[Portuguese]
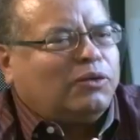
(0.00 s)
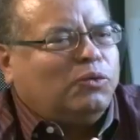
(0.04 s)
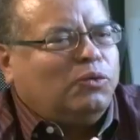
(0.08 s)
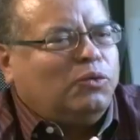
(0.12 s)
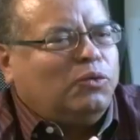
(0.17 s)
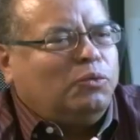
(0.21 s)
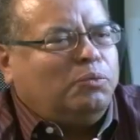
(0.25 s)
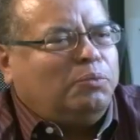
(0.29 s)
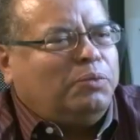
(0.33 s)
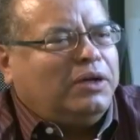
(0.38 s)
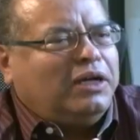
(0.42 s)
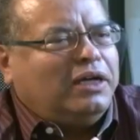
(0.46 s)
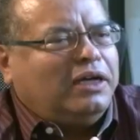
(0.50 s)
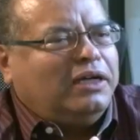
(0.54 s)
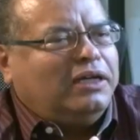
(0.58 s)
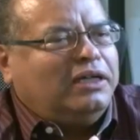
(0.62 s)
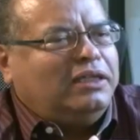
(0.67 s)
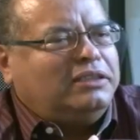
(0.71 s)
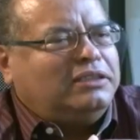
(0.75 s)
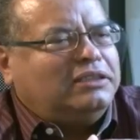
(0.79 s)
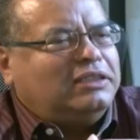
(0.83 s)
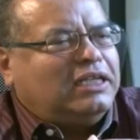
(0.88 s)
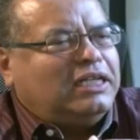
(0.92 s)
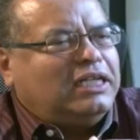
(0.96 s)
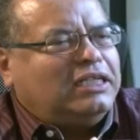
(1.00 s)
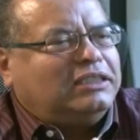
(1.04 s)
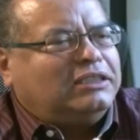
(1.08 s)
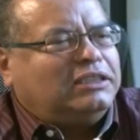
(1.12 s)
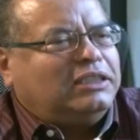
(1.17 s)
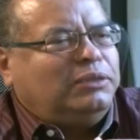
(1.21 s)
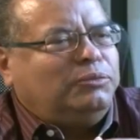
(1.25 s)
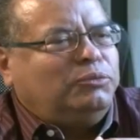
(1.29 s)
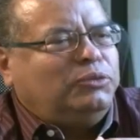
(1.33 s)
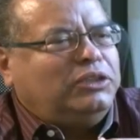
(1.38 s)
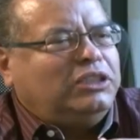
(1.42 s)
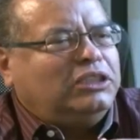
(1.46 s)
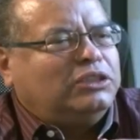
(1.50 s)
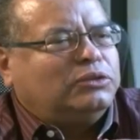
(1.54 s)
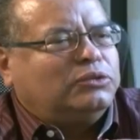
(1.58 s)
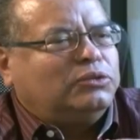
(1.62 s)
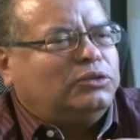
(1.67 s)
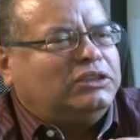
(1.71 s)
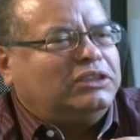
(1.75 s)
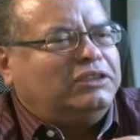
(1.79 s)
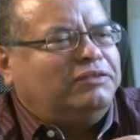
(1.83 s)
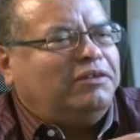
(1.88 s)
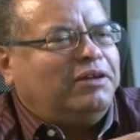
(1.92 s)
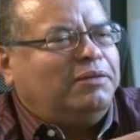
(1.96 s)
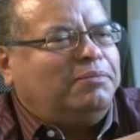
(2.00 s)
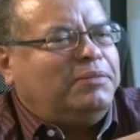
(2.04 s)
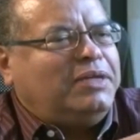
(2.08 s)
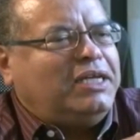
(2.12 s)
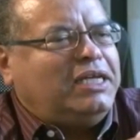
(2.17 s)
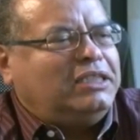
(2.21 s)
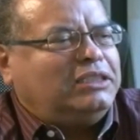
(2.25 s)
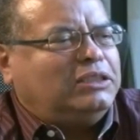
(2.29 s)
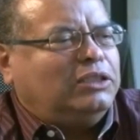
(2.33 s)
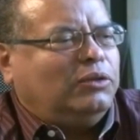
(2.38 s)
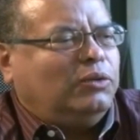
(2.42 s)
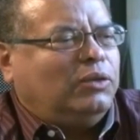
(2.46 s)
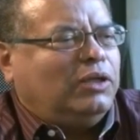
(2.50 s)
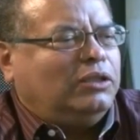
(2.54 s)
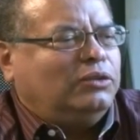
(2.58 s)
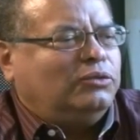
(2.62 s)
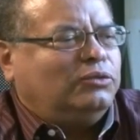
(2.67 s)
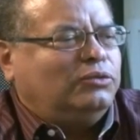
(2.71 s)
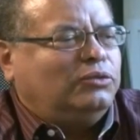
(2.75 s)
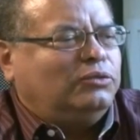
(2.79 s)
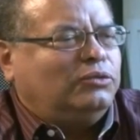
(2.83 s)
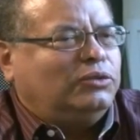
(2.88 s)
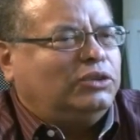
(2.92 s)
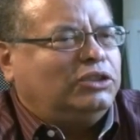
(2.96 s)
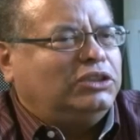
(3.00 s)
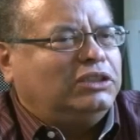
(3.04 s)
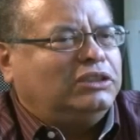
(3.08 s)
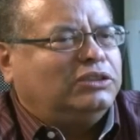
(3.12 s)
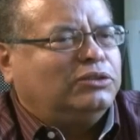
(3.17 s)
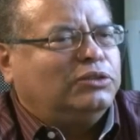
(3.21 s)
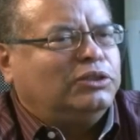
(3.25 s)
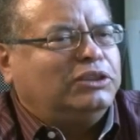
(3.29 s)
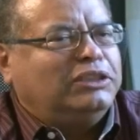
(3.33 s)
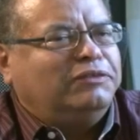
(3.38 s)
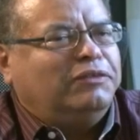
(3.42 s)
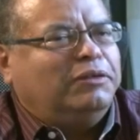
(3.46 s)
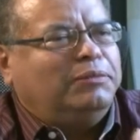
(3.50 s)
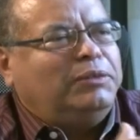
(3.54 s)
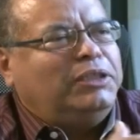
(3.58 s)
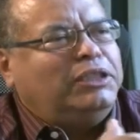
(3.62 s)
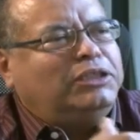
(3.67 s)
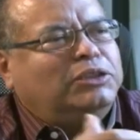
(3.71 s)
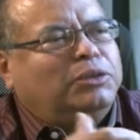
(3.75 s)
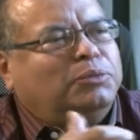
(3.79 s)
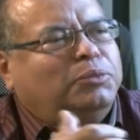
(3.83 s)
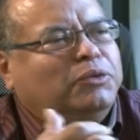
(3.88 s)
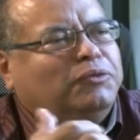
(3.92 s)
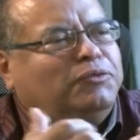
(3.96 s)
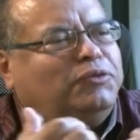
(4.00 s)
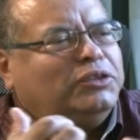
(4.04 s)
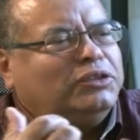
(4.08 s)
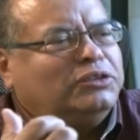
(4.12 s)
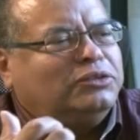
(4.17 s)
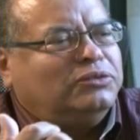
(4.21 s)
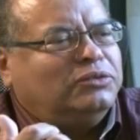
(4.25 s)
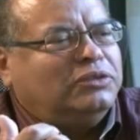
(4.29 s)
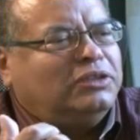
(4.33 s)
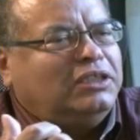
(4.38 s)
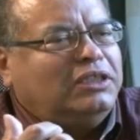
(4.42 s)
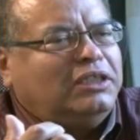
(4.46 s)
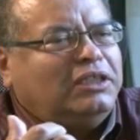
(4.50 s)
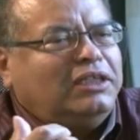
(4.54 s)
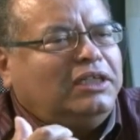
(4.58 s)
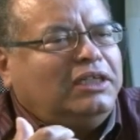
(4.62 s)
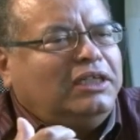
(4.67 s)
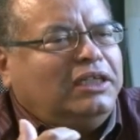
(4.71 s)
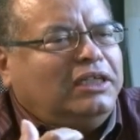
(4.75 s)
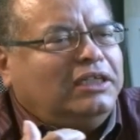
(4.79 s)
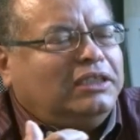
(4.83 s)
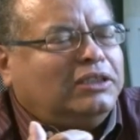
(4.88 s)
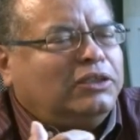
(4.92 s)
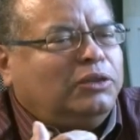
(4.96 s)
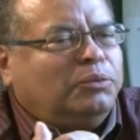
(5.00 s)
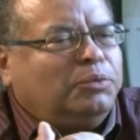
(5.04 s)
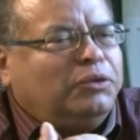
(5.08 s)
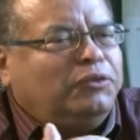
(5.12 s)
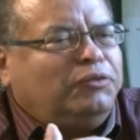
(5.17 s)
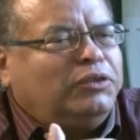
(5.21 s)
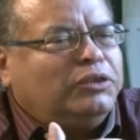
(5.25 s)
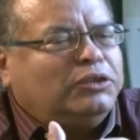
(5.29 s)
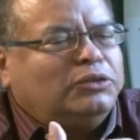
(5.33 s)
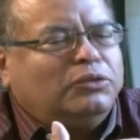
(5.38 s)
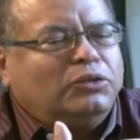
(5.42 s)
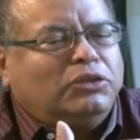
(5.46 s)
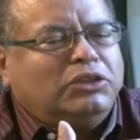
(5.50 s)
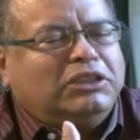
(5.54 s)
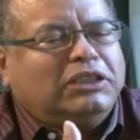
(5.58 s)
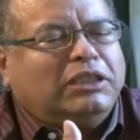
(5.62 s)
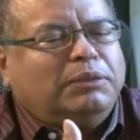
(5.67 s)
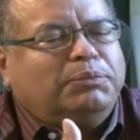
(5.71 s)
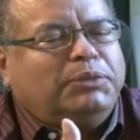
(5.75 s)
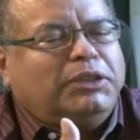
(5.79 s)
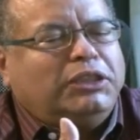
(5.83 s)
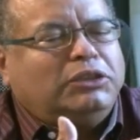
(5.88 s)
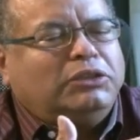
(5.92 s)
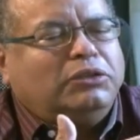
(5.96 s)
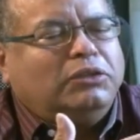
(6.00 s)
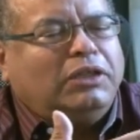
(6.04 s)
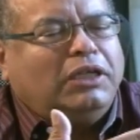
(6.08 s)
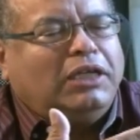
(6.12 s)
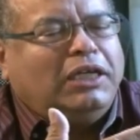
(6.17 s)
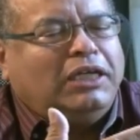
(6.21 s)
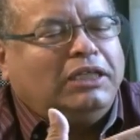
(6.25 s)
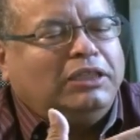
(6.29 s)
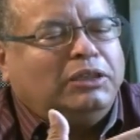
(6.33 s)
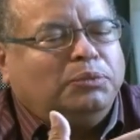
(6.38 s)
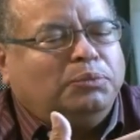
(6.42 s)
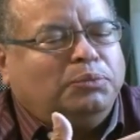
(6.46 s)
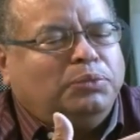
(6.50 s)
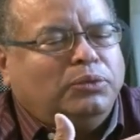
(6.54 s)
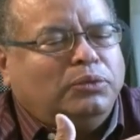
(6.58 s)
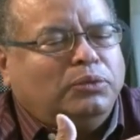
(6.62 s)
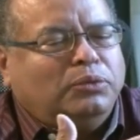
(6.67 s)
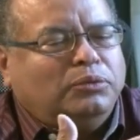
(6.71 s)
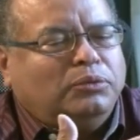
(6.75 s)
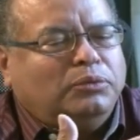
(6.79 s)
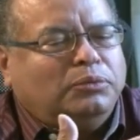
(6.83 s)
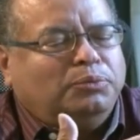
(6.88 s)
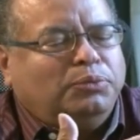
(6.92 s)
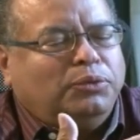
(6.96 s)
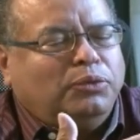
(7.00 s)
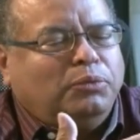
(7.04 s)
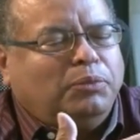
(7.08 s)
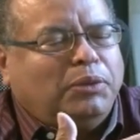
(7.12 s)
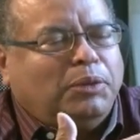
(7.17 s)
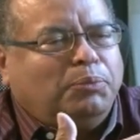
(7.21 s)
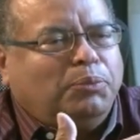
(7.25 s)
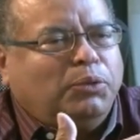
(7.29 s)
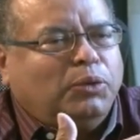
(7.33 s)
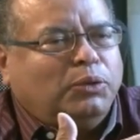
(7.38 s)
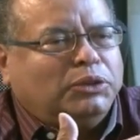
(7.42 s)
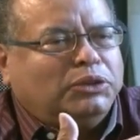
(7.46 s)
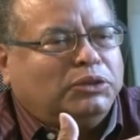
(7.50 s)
culpa antes era distribuída exclusivamente ao aluno, hoje é uhum. exclusivamente ao professor. Então, o professor hoje está pressionado por, um, por uma,